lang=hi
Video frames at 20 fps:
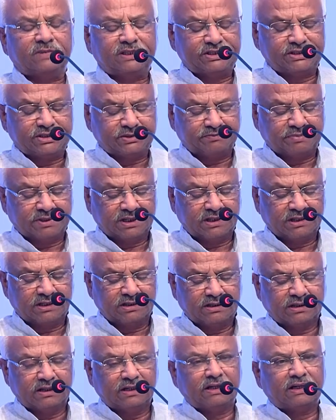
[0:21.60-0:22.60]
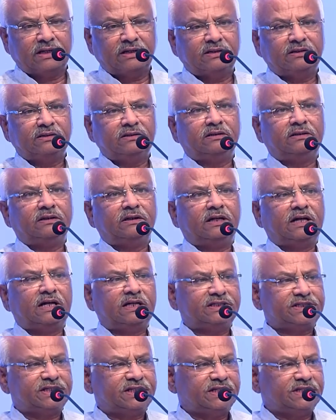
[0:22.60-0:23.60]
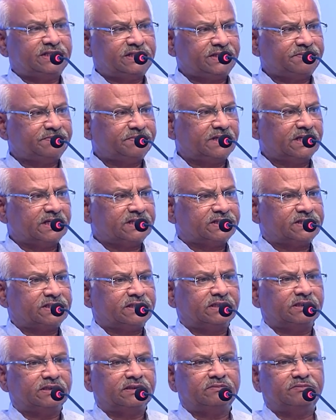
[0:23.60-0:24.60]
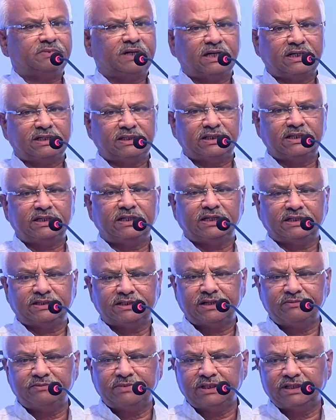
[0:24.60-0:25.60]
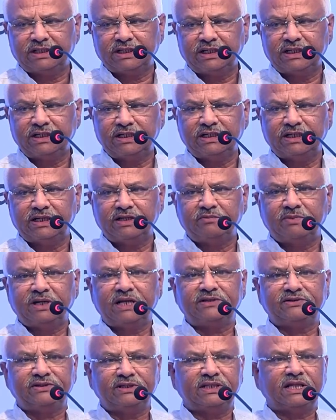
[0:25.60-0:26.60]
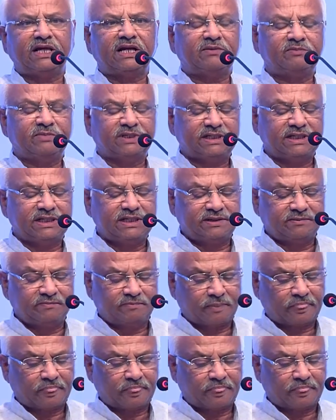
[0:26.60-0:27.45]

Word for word: मंच पर आज की चीफ गेस्ट भारत की रक्षा मंत्री निर्मला सीतारामन जी